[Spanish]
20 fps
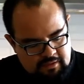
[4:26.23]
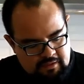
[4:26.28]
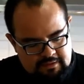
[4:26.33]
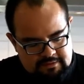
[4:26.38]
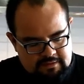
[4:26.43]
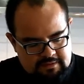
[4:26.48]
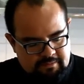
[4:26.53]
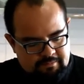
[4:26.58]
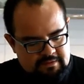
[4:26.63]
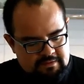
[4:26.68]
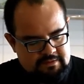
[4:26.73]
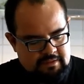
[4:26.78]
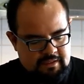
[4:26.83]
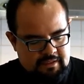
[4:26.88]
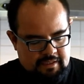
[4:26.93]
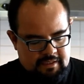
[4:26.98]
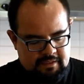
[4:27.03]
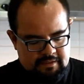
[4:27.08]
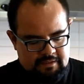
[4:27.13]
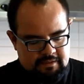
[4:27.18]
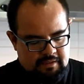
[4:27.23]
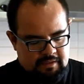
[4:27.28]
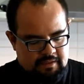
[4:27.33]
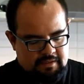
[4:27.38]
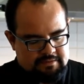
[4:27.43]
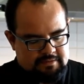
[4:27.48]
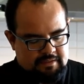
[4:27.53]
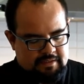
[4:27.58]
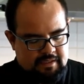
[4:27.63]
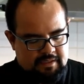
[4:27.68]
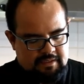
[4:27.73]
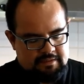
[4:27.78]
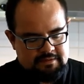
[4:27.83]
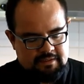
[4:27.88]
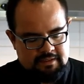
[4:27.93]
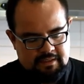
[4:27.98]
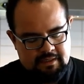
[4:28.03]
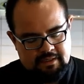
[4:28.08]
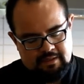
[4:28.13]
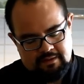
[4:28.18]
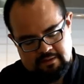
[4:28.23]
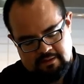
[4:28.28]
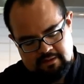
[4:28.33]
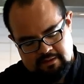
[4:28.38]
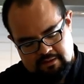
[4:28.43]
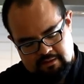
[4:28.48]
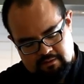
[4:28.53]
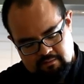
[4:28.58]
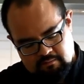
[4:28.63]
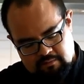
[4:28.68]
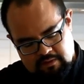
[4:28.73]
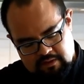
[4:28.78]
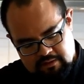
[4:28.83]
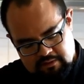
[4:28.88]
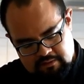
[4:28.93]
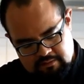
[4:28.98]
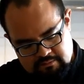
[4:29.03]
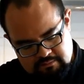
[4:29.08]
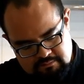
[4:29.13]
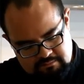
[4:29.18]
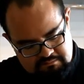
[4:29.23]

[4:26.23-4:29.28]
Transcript: Y esa también sería, la de esta cara sería eh, una